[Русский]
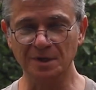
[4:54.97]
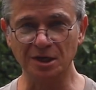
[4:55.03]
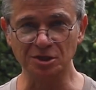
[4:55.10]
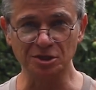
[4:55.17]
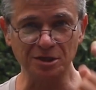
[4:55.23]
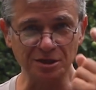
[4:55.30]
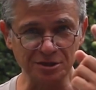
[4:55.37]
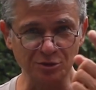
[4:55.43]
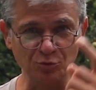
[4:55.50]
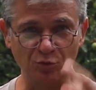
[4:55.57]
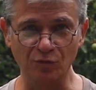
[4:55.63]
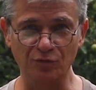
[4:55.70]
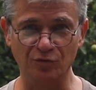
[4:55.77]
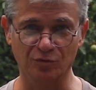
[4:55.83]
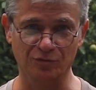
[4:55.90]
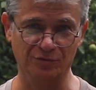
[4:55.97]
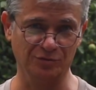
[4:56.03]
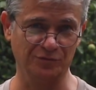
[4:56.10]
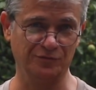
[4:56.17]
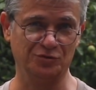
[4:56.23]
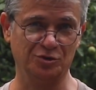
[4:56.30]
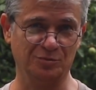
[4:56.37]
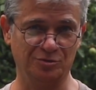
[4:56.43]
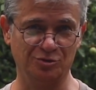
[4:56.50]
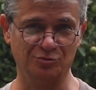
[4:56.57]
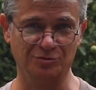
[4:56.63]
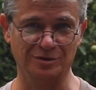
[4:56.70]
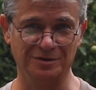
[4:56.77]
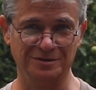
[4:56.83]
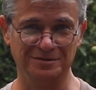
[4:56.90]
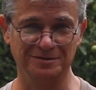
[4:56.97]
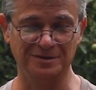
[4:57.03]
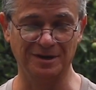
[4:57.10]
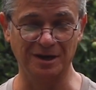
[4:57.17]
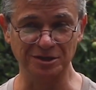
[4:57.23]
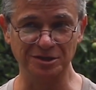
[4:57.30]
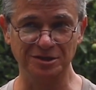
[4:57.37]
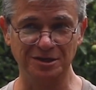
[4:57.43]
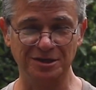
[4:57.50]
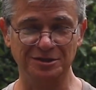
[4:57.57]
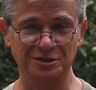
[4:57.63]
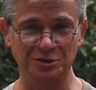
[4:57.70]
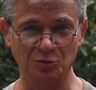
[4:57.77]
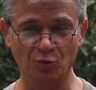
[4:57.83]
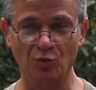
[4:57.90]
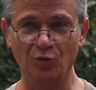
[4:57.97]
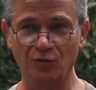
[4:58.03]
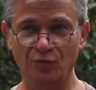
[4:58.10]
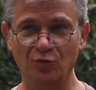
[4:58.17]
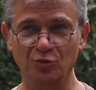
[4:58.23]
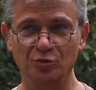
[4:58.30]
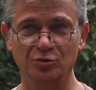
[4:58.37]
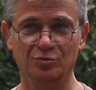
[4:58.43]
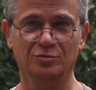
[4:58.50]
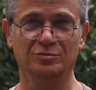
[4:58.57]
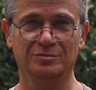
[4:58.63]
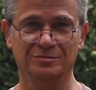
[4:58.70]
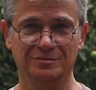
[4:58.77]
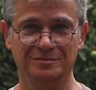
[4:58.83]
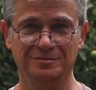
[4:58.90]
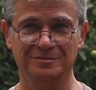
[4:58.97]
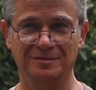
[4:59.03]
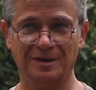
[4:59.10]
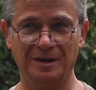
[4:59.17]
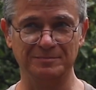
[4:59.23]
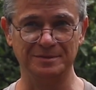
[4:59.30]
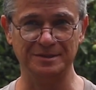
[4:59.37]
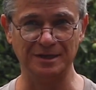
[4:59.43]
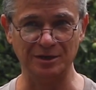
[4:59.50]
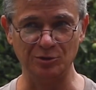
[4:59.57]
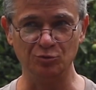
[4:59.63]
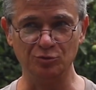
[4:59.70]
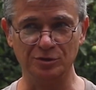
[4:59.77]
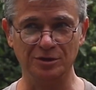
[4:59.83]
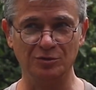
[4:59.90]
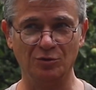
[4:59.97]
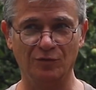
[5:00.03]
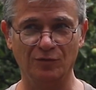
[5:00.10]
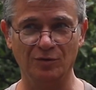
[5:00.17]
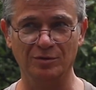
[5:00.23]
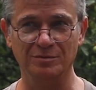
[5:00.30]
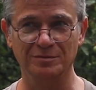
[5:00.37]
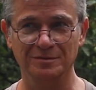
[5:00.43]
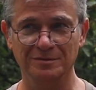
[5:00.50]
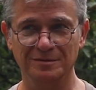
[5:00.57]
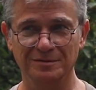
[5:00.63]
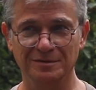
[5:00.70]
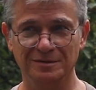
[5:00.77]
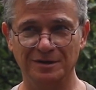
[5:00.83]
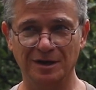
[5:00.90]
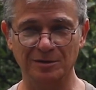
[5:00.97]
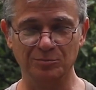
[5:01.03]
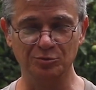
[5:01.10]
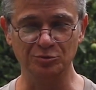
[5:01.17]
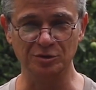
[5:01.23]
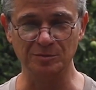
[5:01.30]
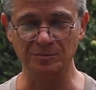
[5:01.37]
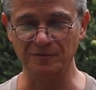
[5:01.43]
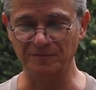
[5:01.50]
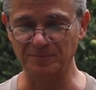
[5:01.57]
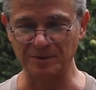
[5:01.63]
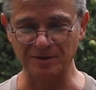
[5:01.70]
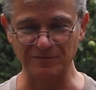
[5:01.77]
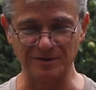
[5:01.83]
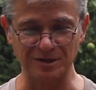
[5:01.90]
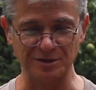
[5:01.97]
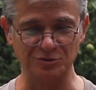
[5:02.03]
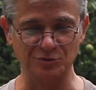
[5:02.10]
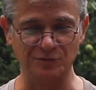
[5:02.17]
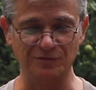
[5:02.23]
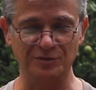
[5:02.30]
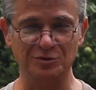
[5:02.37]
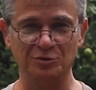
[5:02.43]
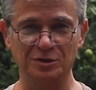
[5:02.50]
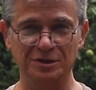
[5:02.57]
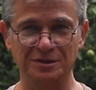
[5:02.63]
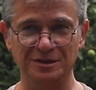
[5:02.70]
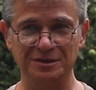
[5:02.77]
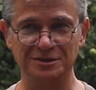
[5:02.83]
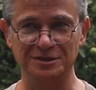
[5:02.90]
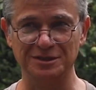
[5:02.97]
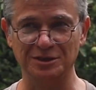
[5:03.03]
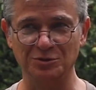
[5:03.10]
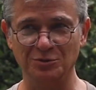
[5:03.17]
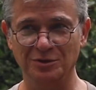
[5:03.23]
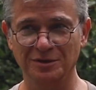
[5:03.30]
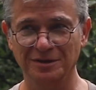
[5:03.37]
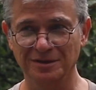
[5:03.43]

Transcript: Каждый раз новую. Вот в чем штука. Каждый раз новую. Абсолютно новую. Как будто бы в первый раз он выходит на сцену.